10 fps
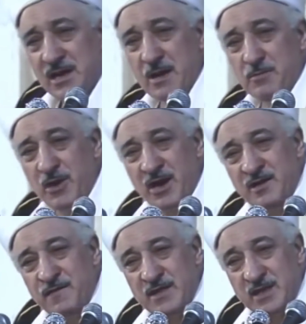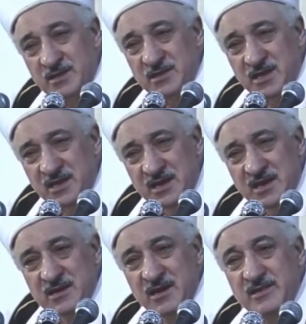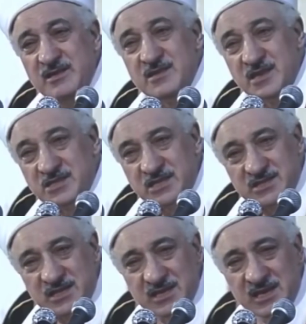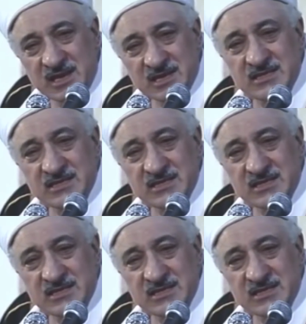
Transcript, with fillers: Ebu Hanife der ki Kadir gecesi